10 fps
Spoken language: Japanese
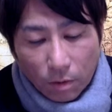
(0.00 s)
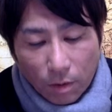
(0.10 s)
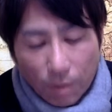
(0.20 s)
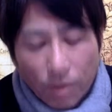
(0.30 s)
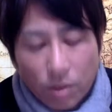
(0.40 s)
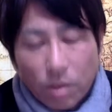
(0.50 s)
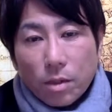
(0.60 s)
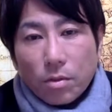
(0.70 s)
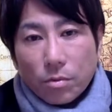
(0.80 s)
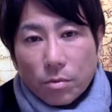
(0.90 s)
魂入
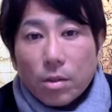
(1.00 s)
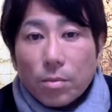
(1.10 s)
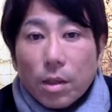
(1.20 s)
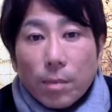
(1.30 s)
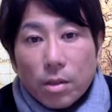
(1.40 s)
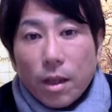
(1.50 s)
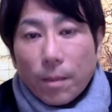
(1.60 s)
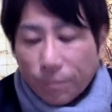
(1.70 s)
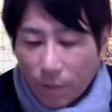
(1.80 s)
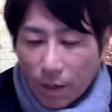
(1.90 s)
れっていうのをしてもらいまし
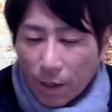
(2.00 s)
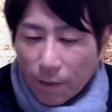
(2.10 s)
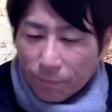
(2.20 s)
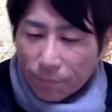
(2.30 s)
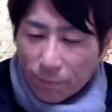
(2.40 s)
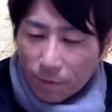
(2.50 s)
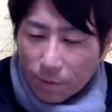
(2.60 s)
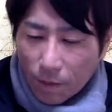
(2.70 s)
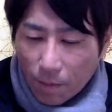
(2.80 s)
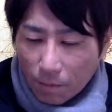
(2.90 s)
た。はい。
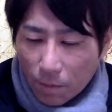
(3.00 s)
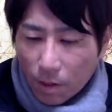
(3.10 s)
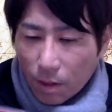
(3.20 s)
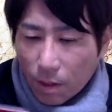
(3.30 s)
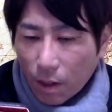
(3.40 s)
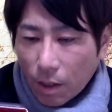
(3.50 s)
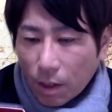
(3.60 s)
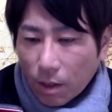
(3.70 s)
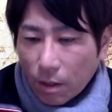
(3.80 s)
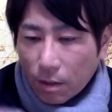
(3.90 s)
で、
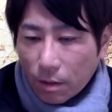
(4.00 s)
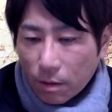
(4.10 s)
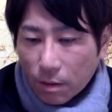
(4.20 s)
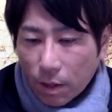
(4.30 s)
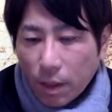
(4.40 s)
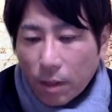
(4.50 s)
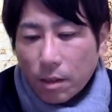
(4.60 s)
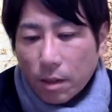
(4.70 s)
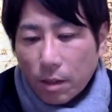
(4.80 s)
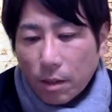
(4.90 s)
えー、帰っ
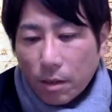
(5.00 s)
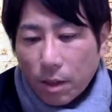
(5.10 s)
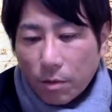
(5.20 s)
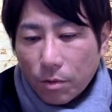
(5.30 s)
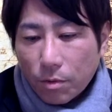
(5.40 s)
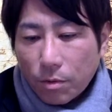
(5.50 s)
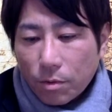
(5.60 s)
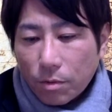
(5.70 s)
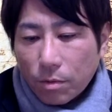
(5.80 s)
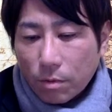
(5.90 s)
てきてね、で、あの、表
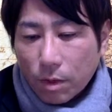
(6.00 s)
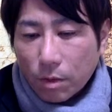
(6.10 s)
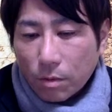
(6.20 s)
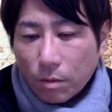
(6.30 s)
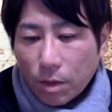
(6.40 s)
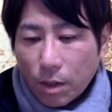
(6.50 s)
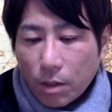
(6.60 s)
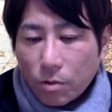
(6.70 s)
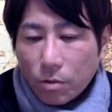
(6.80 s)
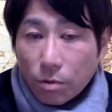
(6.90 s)
具って言って、その掛
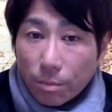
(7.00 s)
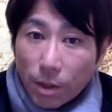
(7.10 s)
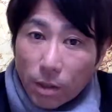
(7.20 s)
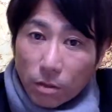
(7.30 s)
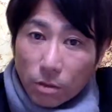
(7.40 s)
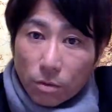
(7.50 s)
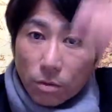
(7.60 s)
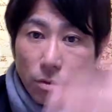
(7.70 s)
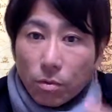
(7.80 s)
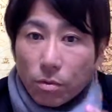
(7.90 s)
け軸の
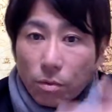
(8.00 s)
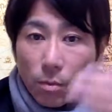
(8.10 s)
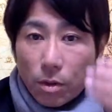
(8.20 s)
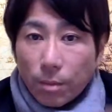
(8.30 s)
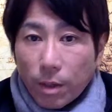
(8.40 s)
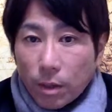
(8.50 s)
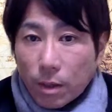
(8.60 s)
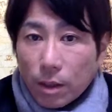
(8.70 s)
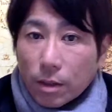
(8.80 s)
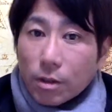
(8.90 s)
ベースを持って回っ
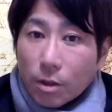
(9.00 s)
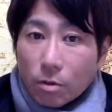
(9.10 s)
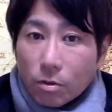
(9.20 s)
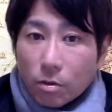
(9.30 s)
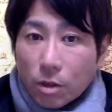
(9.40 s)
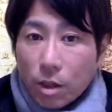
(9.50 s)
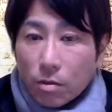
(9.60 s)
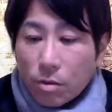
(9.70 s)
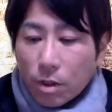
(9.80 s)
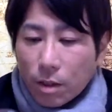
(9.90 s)
てたんですけど、それを最
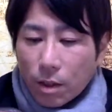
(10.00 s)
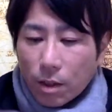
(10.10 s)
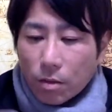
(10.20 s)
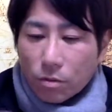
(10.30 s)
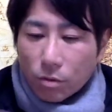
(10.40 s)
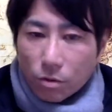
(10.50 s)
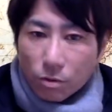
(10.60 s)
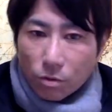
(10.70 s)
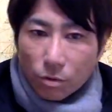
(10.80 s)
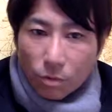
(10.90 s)
終的な掛け軸に
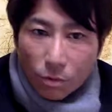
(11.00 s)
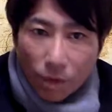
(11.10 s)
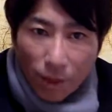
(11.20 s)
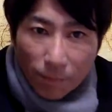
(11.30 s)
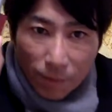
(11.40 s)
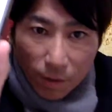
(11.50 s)
するっていうことで、